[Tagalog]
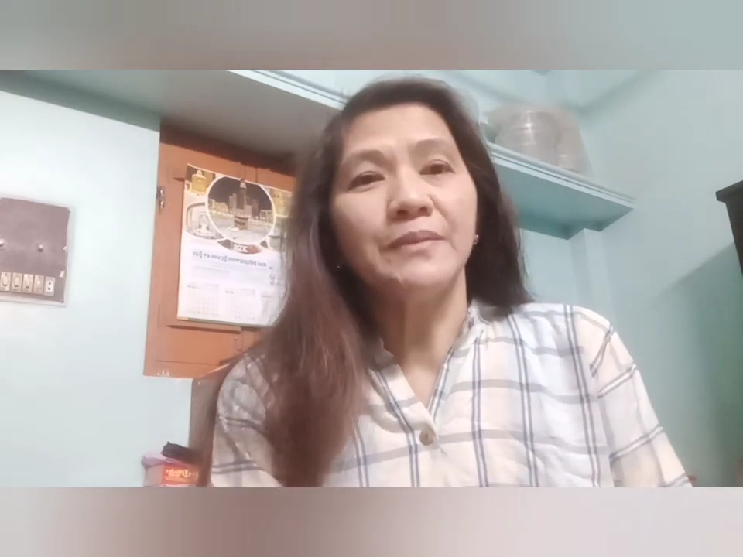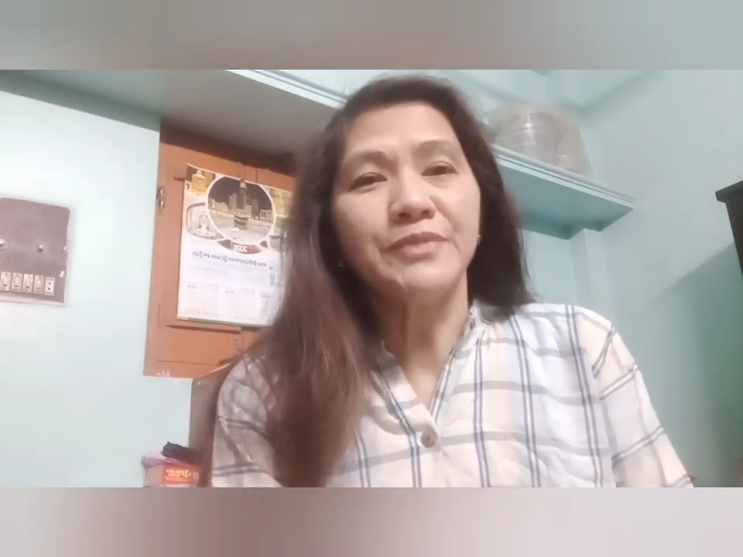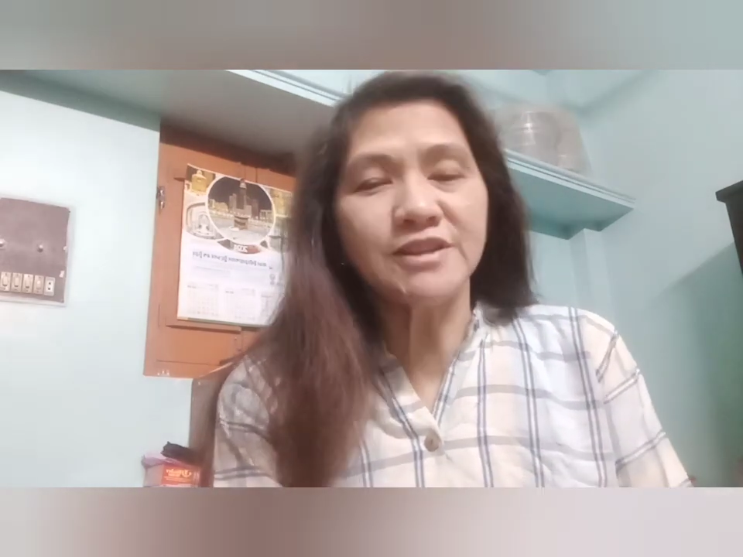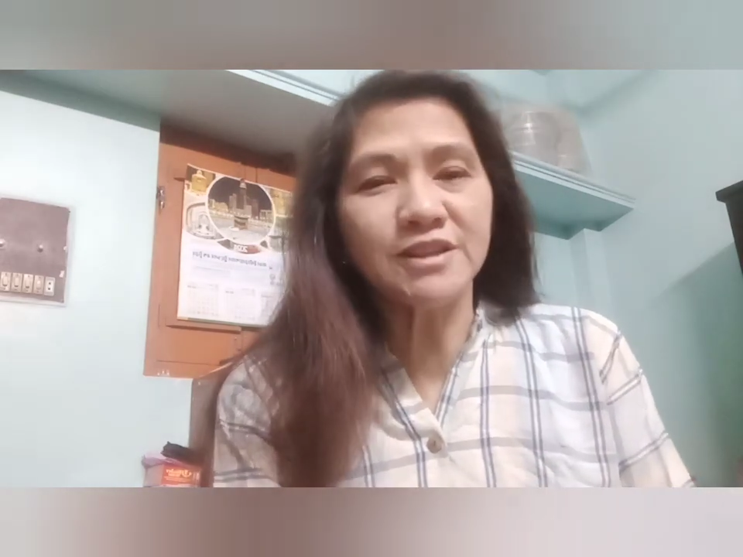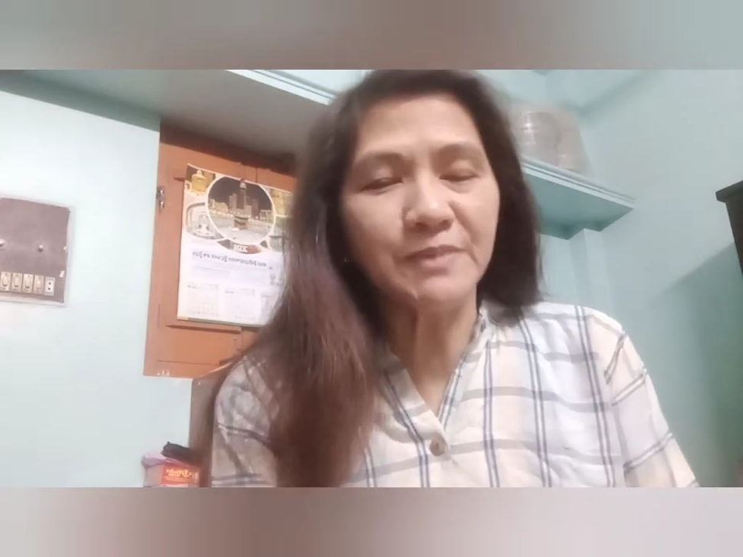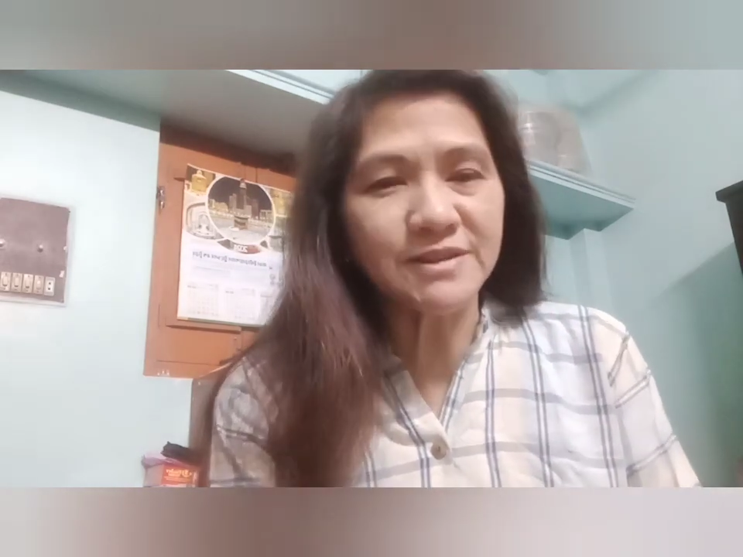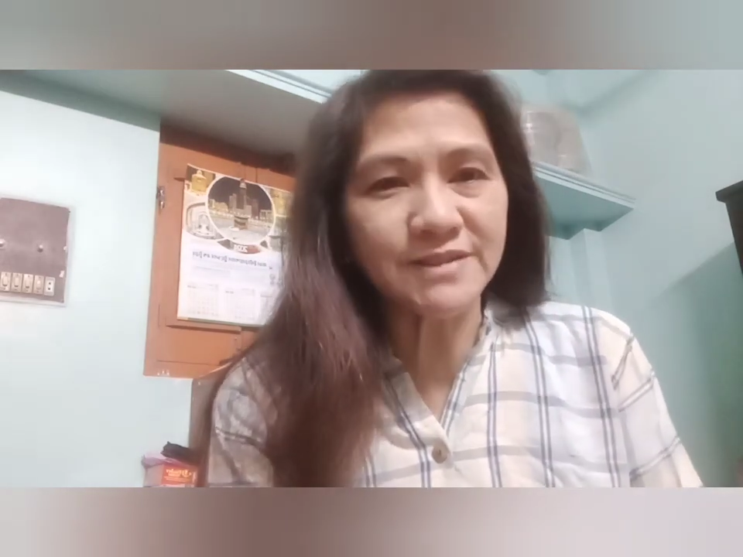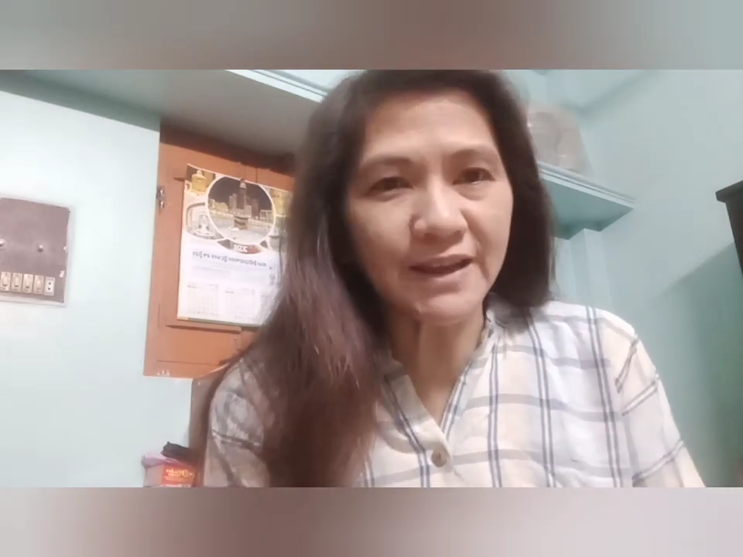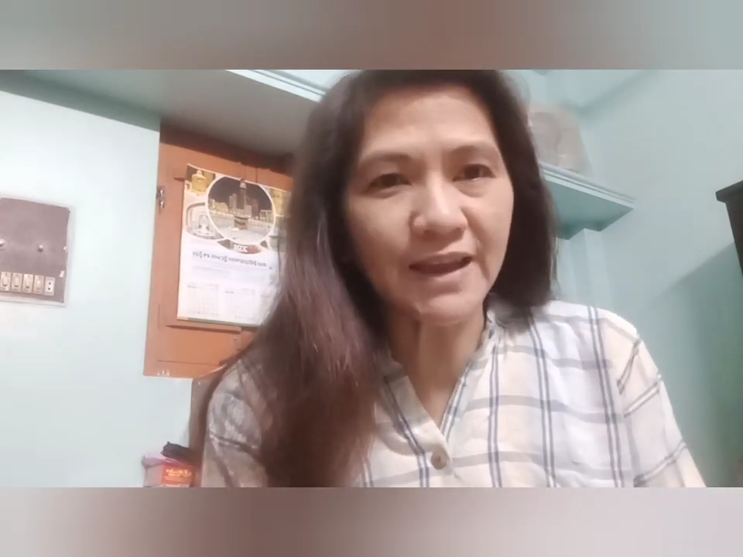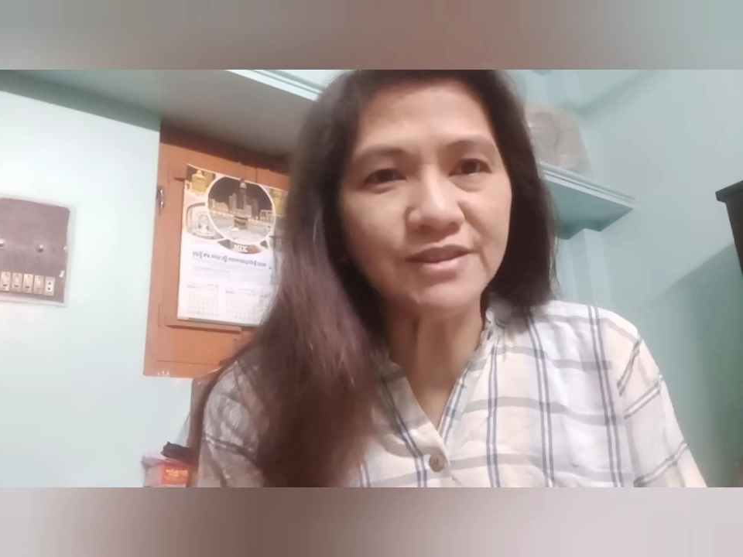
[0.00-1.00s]
This is my
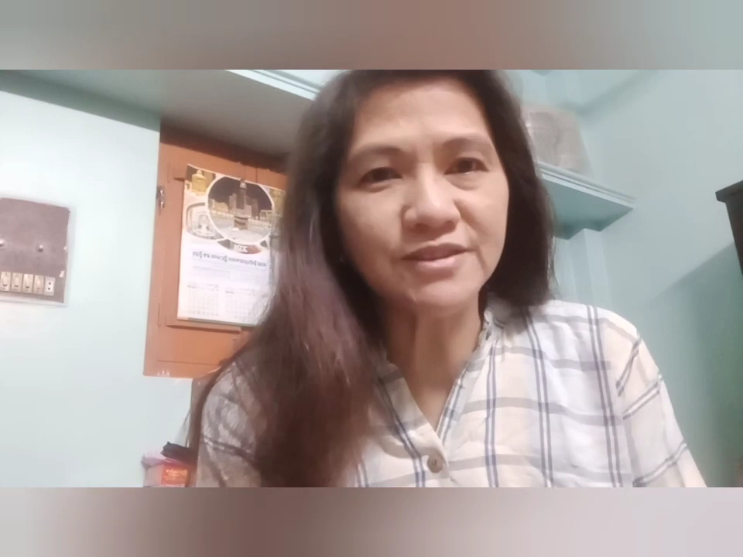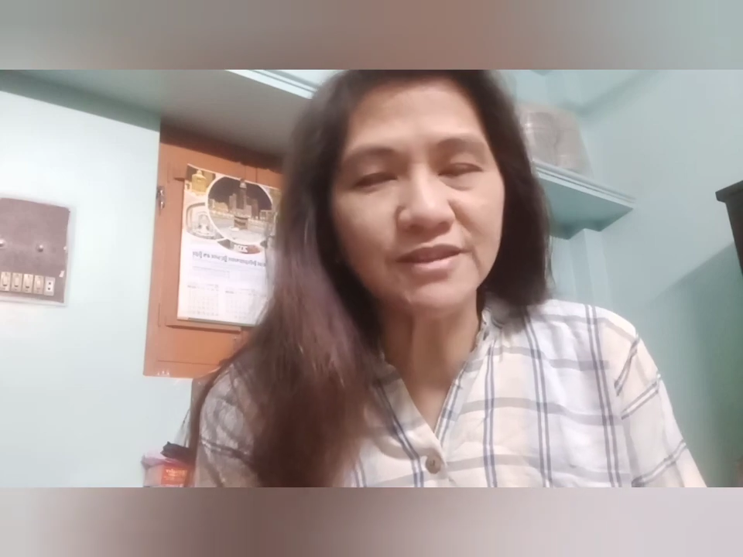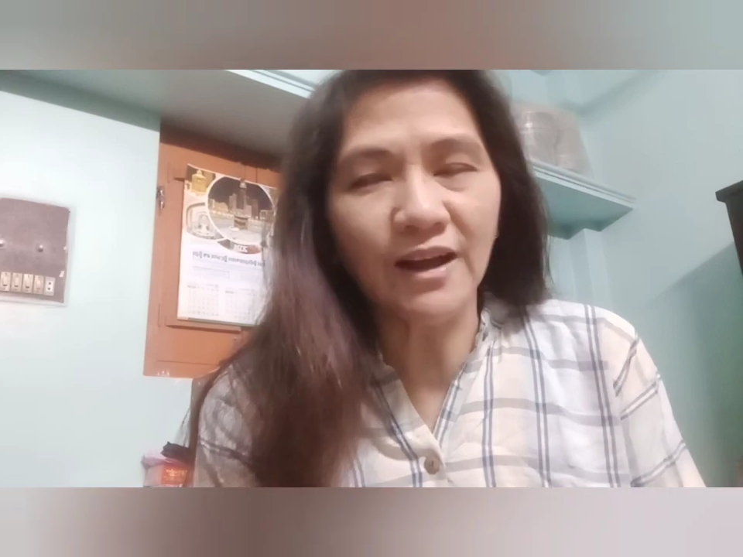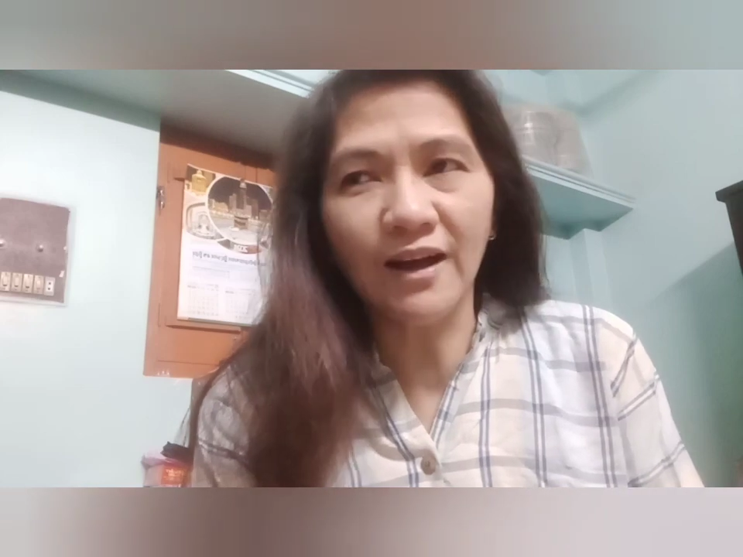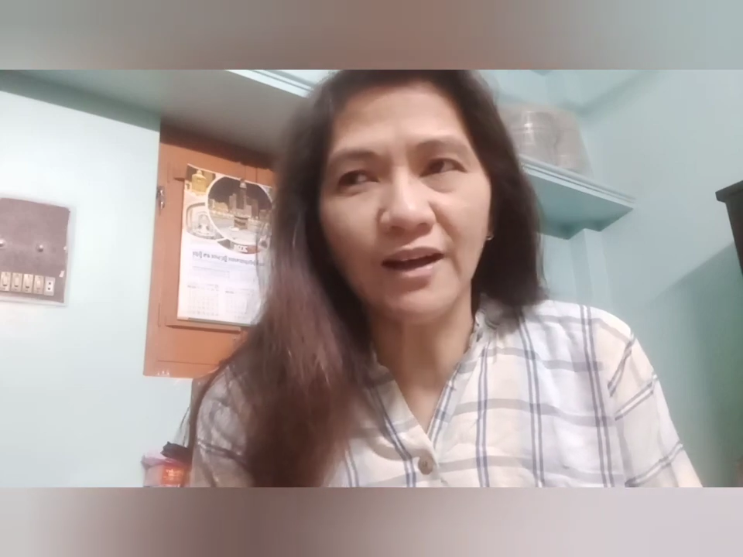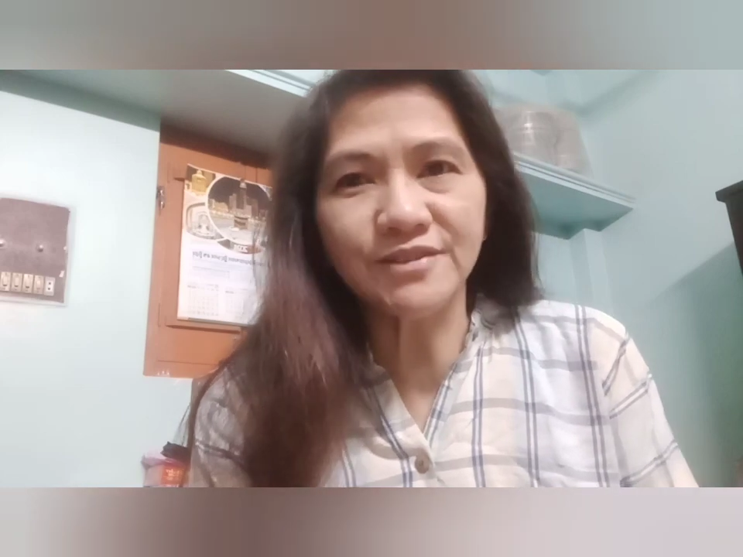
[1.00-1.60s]
second uh,